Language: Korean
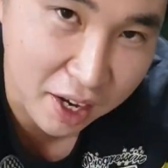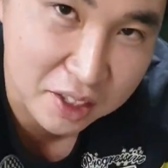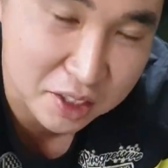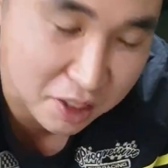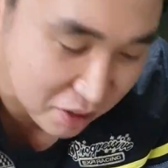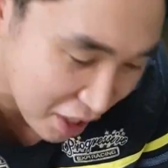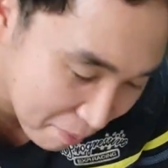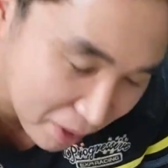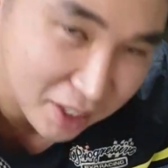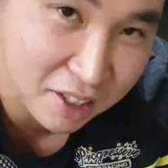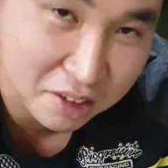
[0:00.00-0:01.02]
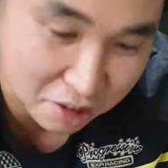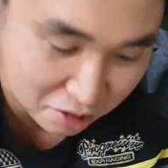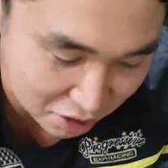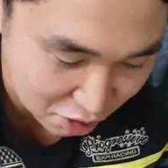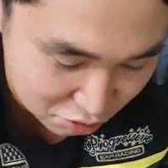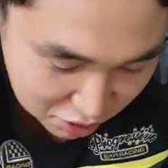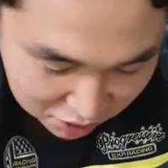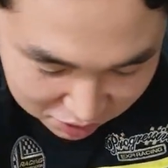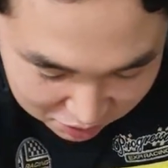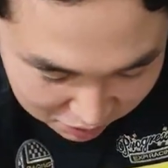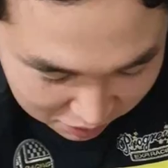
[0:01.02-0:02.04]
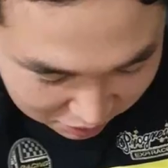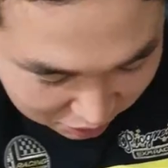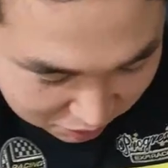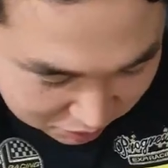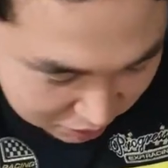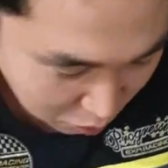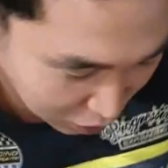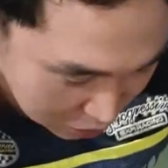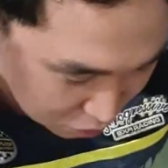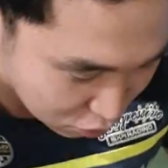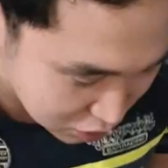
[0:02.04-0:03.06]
애들이 대반 달려들더라고요. 그래 그때 완전